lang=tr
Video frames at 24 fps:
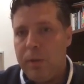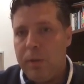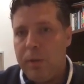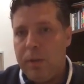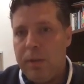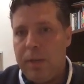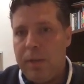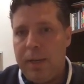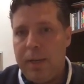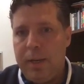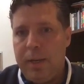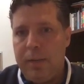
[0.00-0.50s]

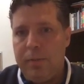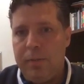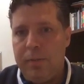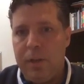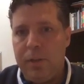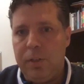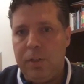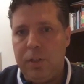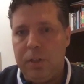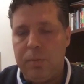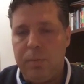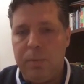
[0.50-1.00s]
Yani
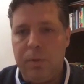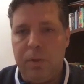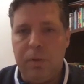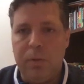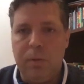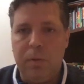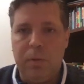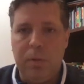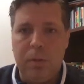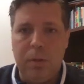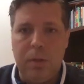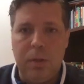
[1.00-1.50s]
evden
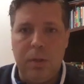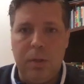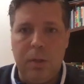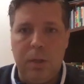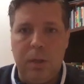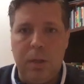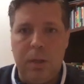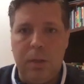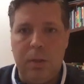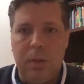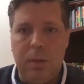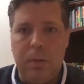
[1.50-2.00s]
çıkmıyor.
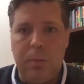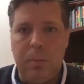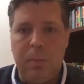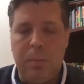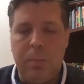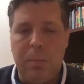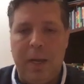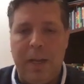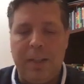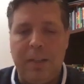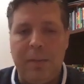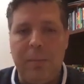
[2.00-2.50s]

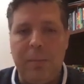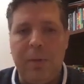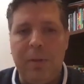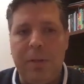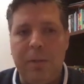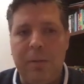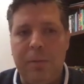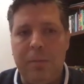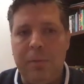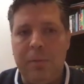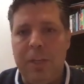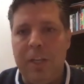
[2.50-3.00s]
belki
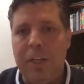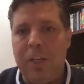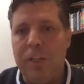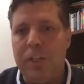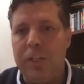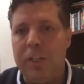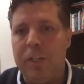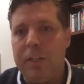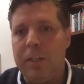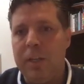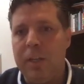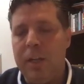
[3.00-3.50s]

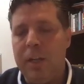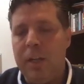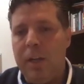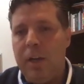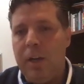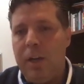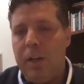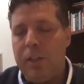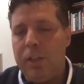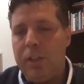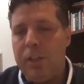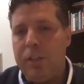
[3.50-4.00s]
değişik
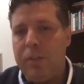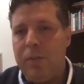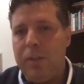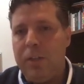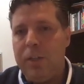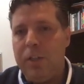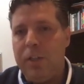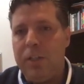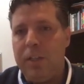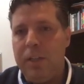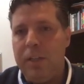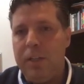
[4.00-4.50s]

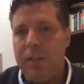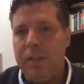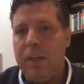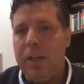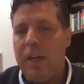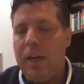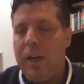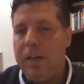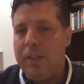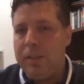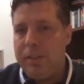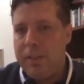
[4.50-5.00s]
alışverişlerini
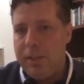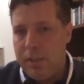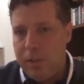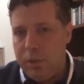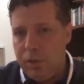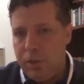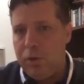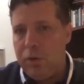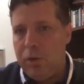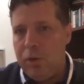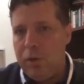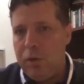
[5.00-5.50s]

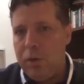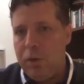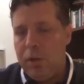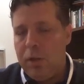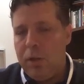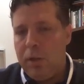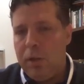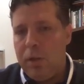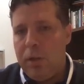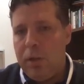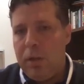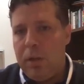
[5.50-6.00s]
erteliyor.
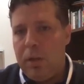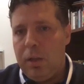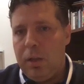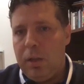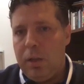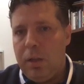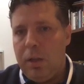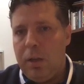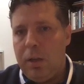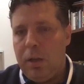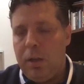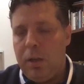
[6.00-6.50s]

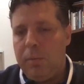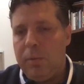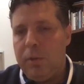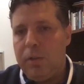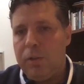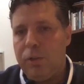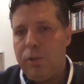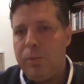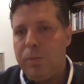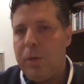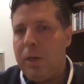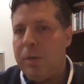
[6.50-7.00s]
E,
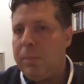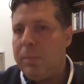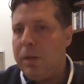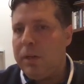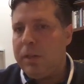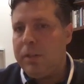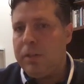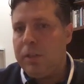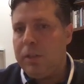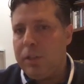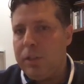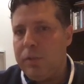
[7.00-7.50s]
ama
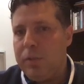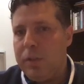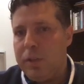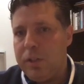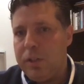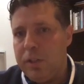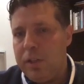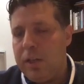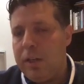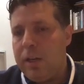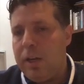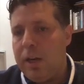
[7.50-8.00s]
süpermarket
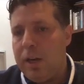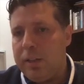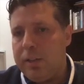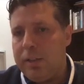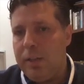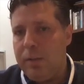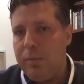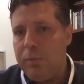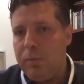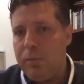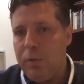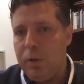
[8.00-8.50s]
alışverişini
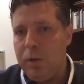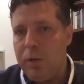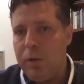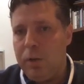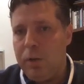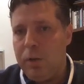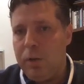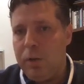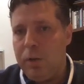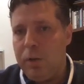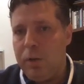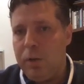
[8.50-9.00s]
ertelemiyor.
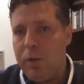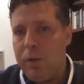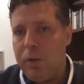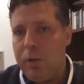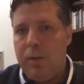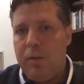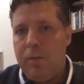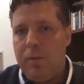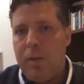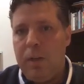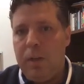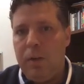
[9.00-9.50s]
Hı hı. E,
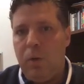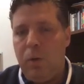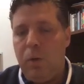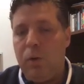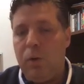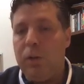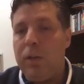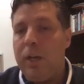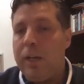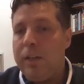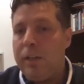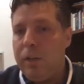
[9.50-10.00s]
ve
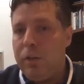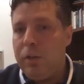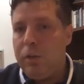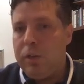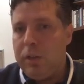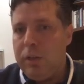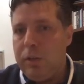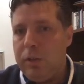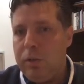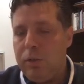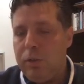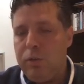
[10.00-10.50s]
online'a
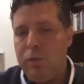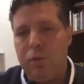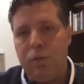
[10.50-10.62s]
yöneliyor.